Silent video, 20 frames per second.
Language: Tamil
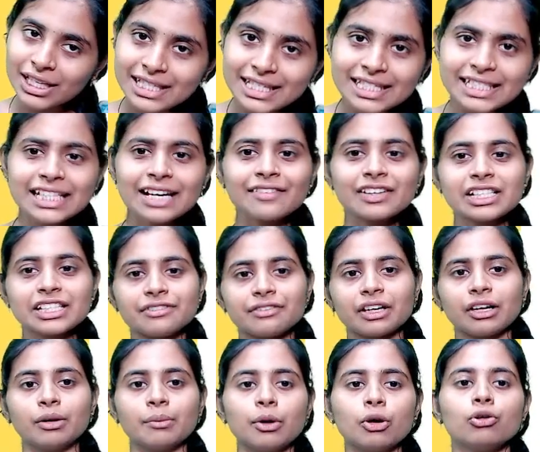செவன்ட்டி
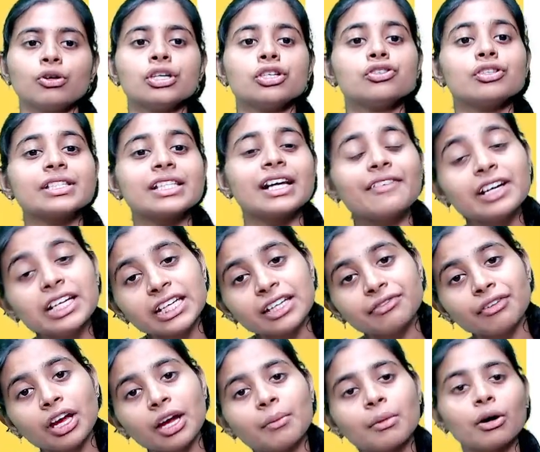ஃபைவ் அபவ் ஸோ செவன்ட்டி
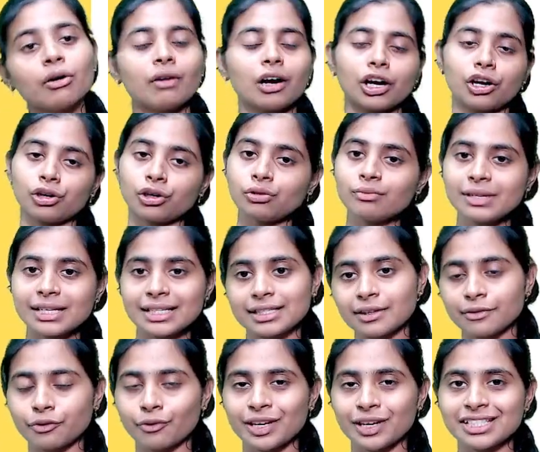ஃபைவ் அபவ் வாங்குறதுக்கும் லிஸ்ட்
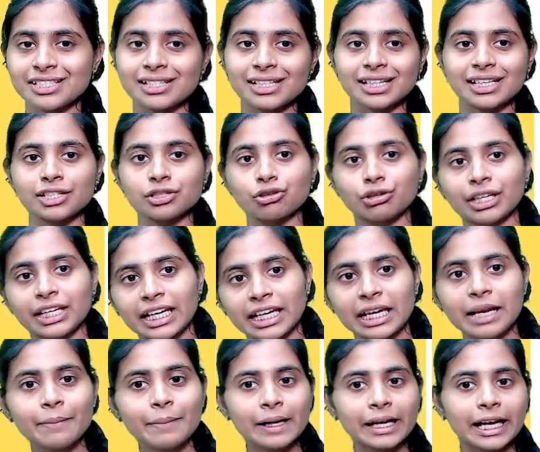ஆஃப் கொஷின்ஸ் இருக்குது ஸோ நீங்கள்
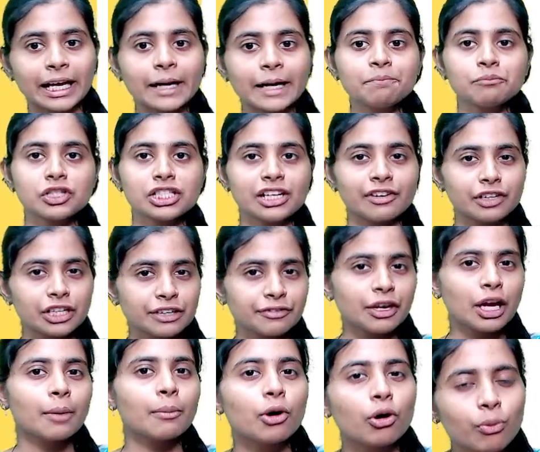என்ன பண்ணுங்கள் செவன்ட்டி
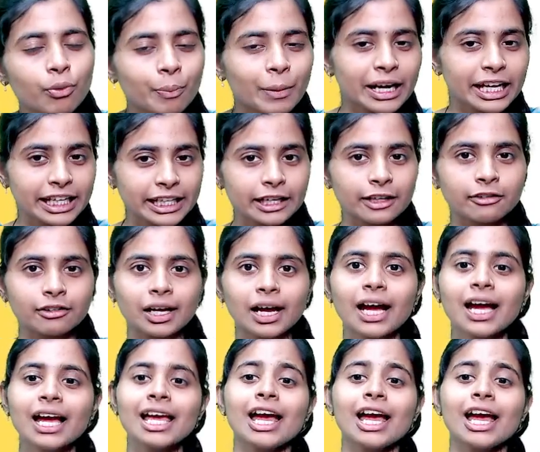ஃபைவ் அபவ் படிக்கிறவங்க